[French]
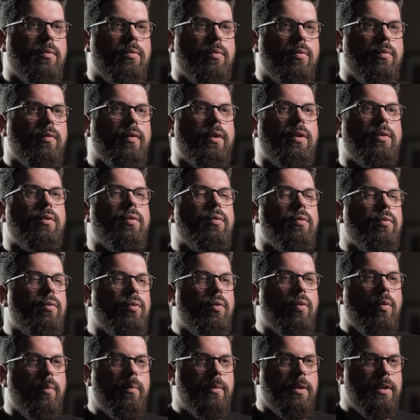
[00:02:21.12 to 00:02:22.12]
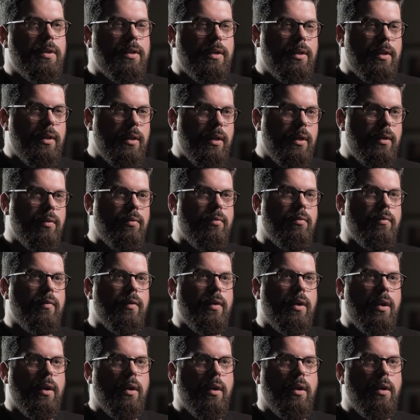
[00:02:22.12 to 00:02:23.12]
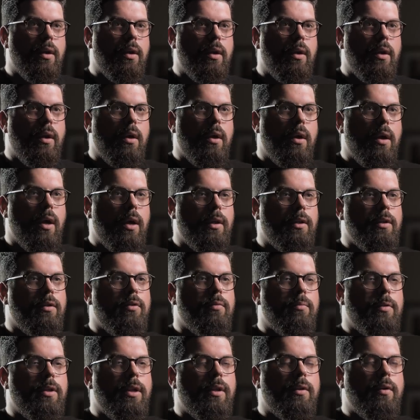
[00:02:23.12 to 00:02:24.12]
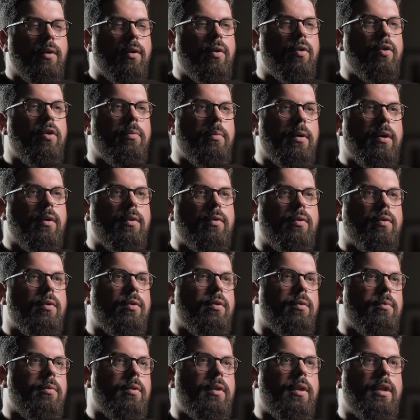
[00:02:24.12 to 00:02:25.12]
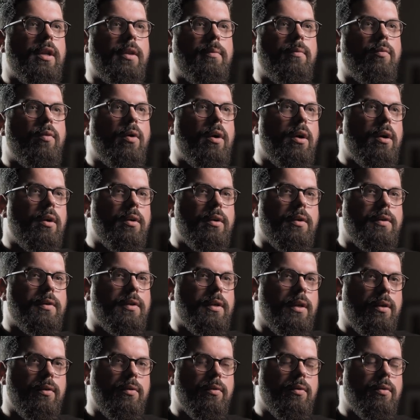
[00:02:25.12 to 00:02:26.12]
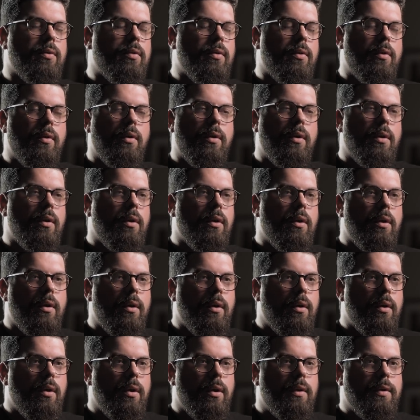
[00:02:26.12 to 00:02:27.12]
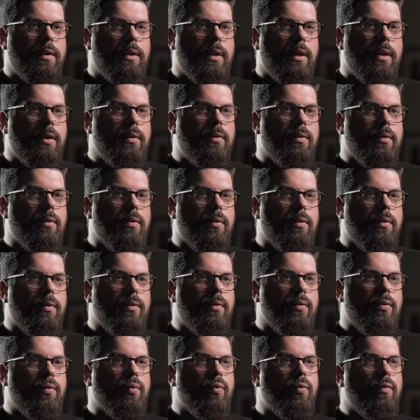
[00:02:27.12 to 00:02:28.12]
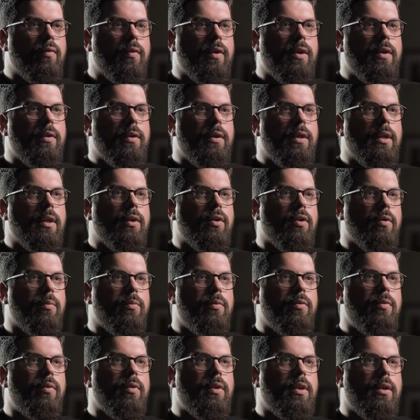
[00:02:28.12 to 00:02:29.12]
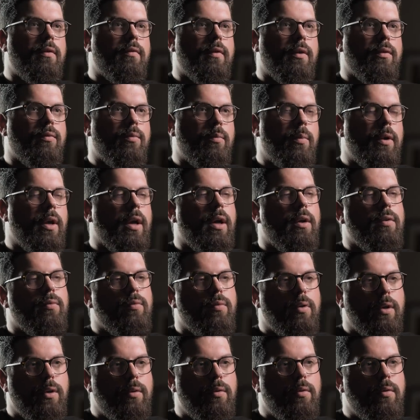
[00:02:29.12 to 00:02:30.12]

trouver une, une, complicité, trouver un, un, dénominateur commun entre le modèle et moi, essayer de, essayer de, trouver une idée commune qui va nous plaire à tous les